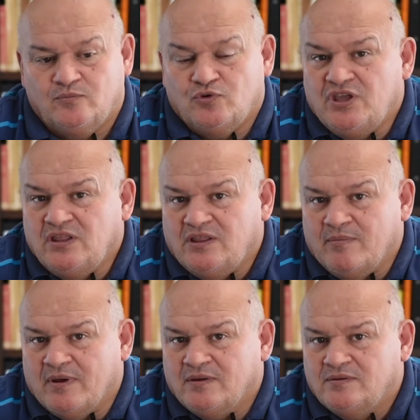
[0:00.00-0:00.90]
muy
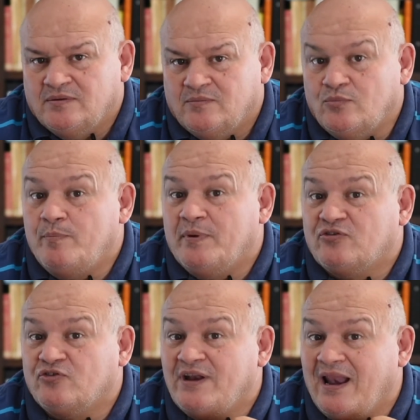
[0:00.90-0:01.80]
íntima, muy
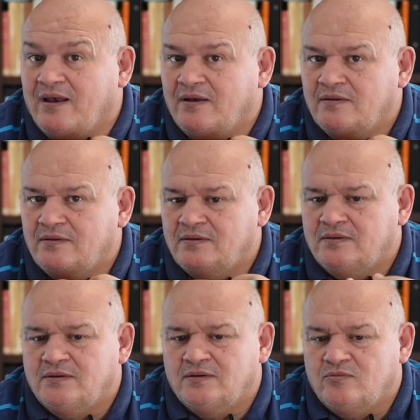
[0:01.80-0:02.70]
personal,
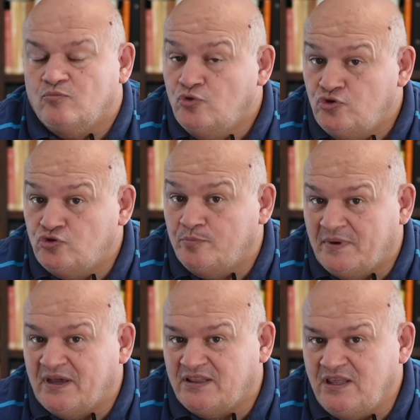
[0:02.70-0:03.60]
muy
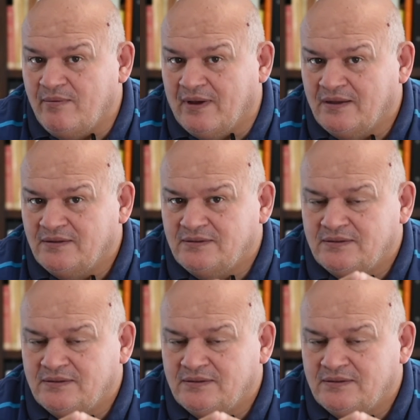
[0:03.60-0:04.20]
subjetiva,